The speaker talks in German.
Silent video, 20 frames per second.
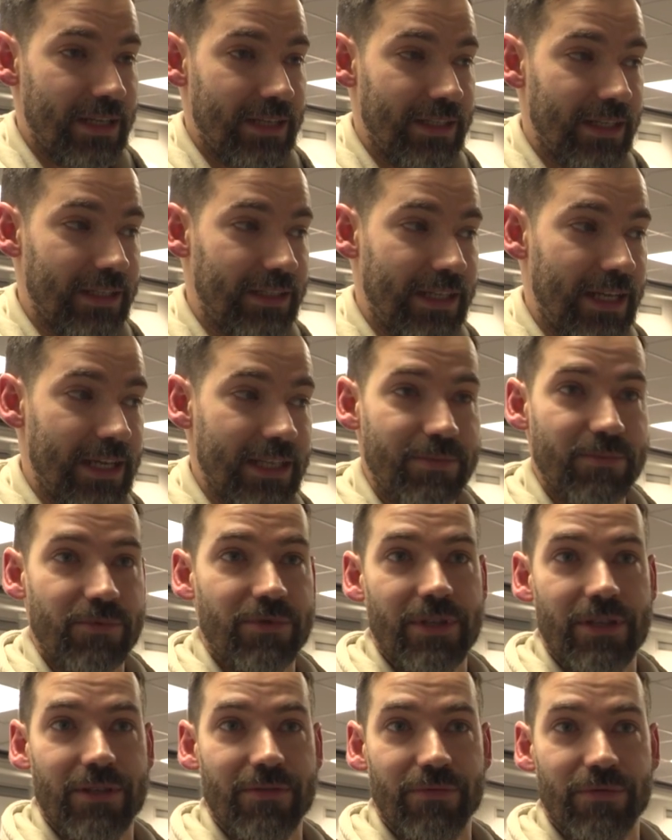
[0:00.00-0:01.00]
nach der ersten
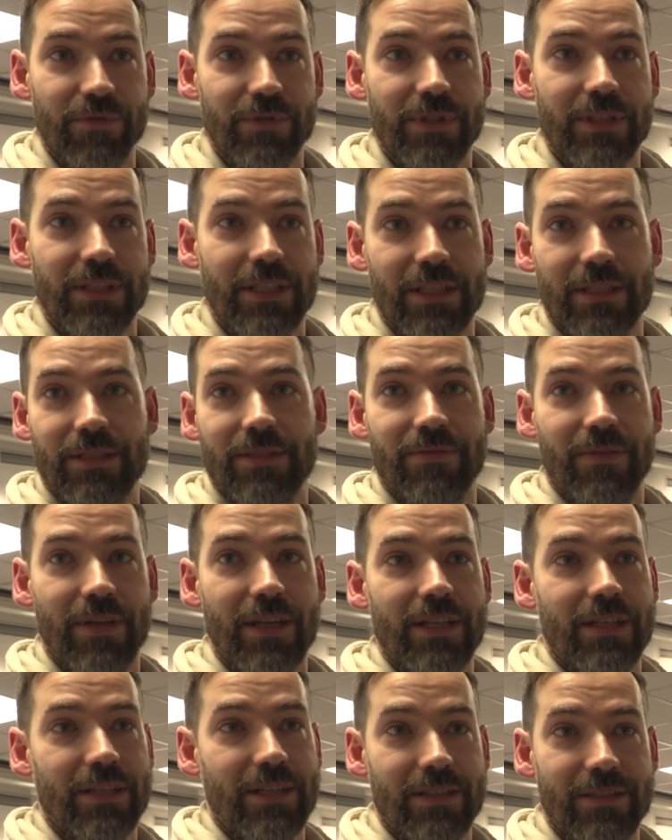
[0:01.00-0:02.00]
Bestellung wusste ich, das
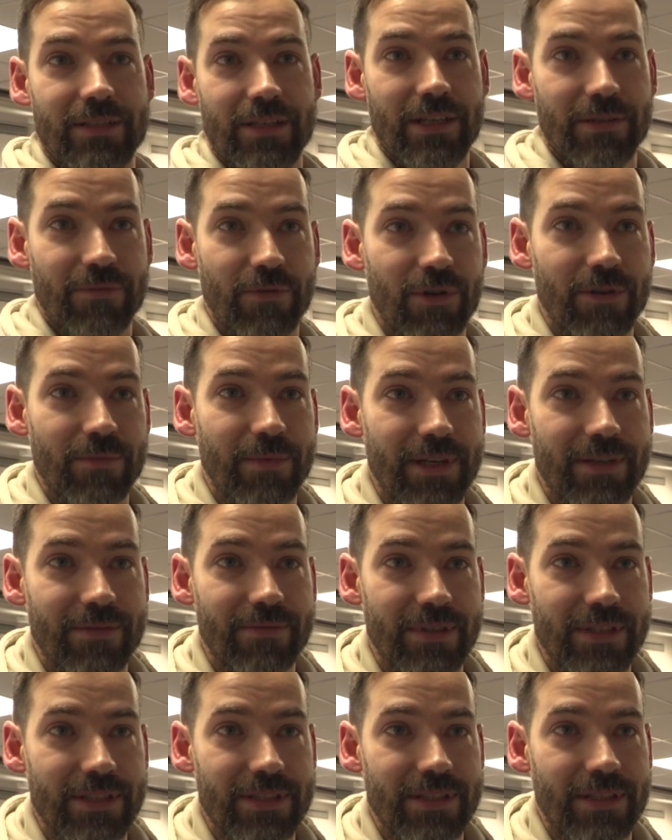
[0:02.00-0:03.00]
werde ich jetzt jede Woche machen,
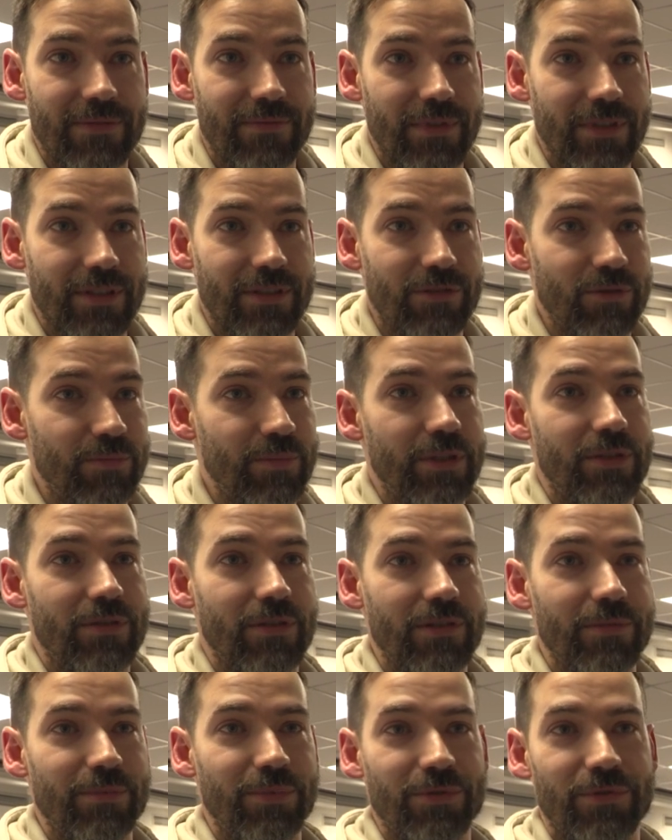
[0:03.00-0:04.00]
weil es einfach super
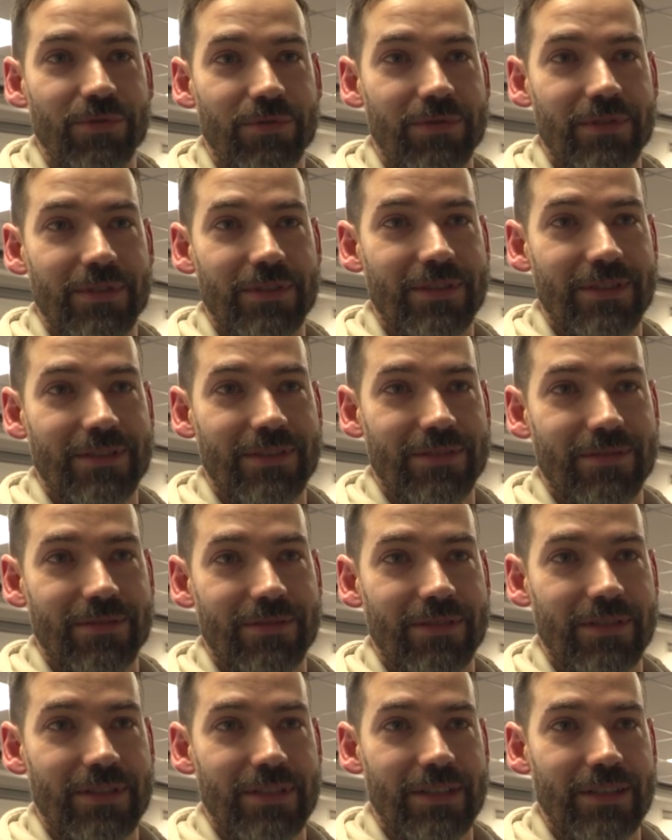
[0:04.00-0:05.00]
tolle Produkte sind
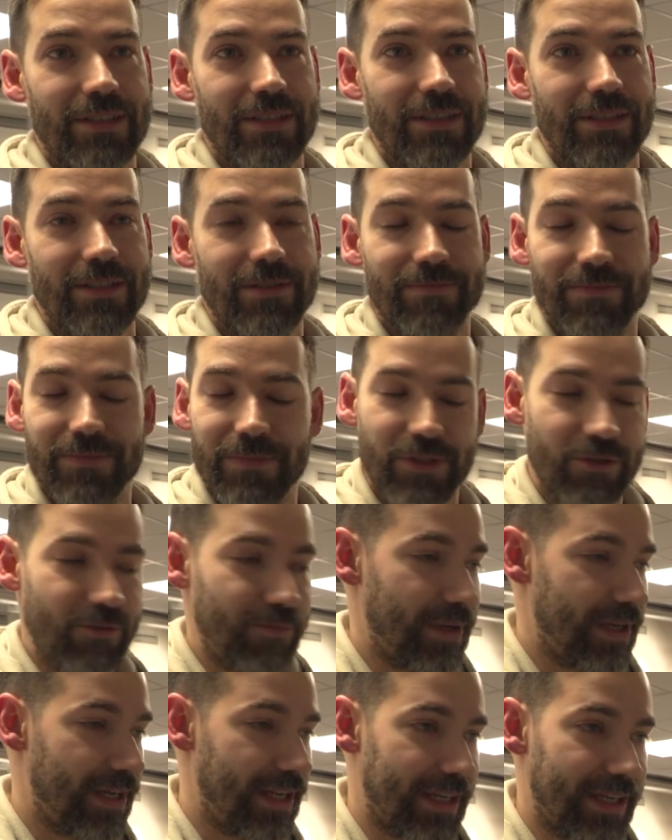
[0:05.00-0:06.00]
und äh,
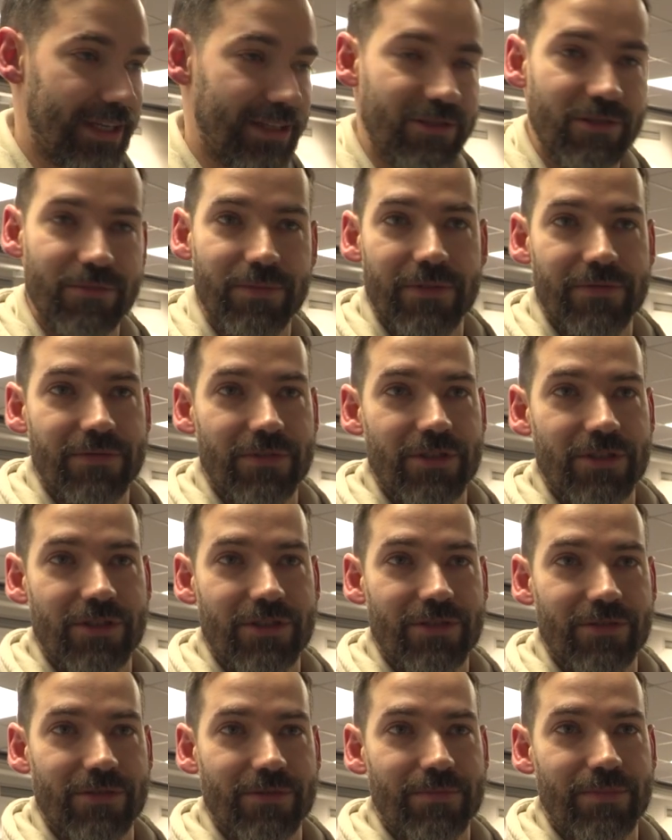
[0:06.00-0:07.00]
super lecker, super
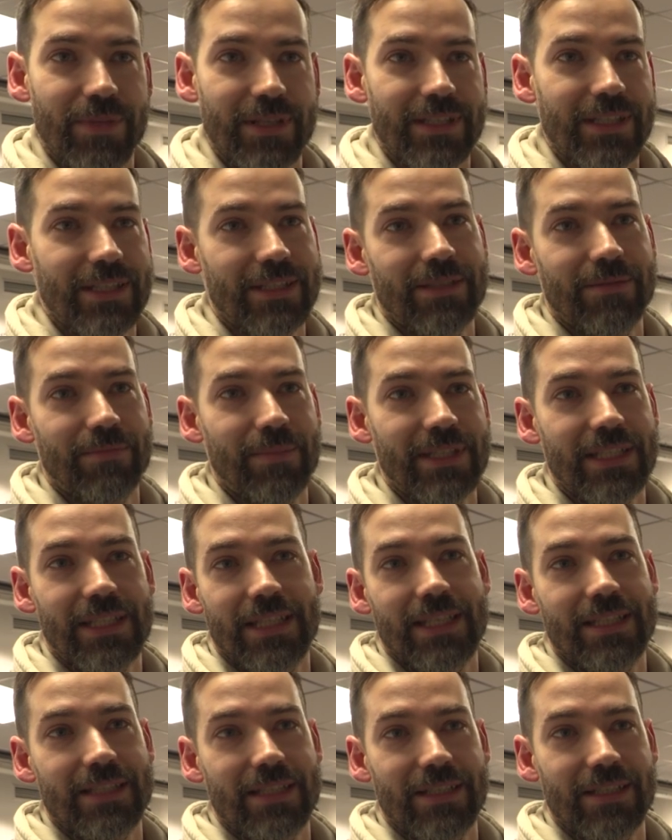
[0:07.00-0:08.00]
frisch und besser, besser
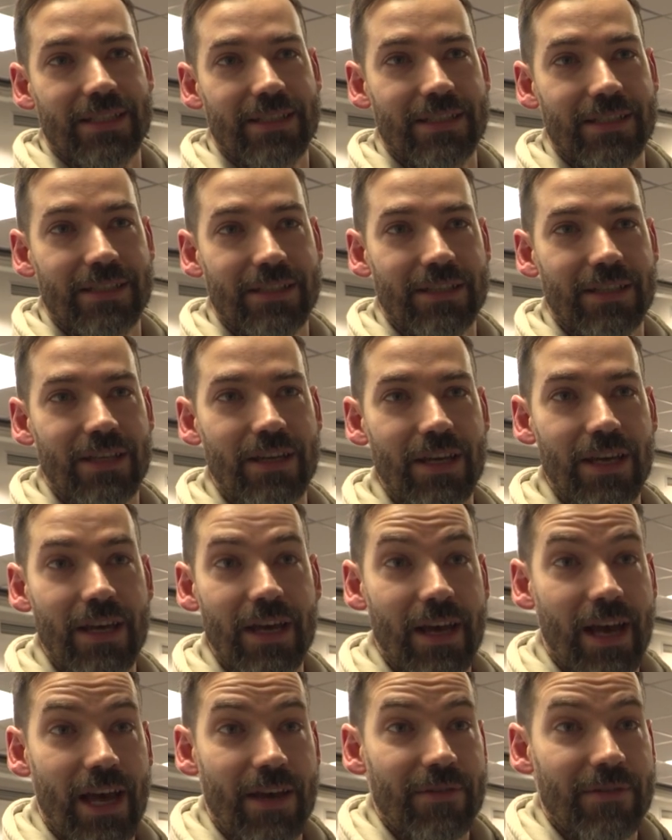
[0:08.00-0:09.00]
geht es eigentlich nicht.
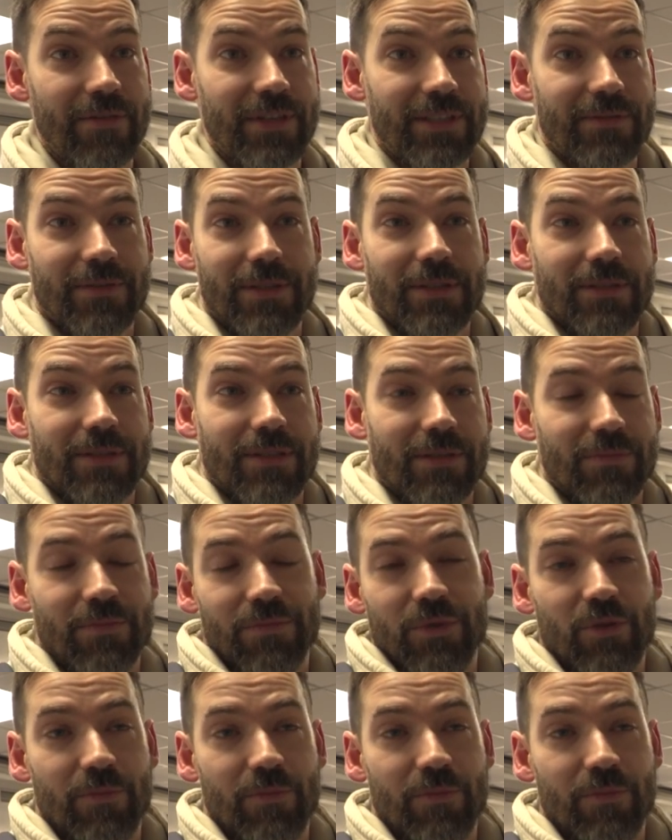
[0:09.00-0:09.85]
Einfach was im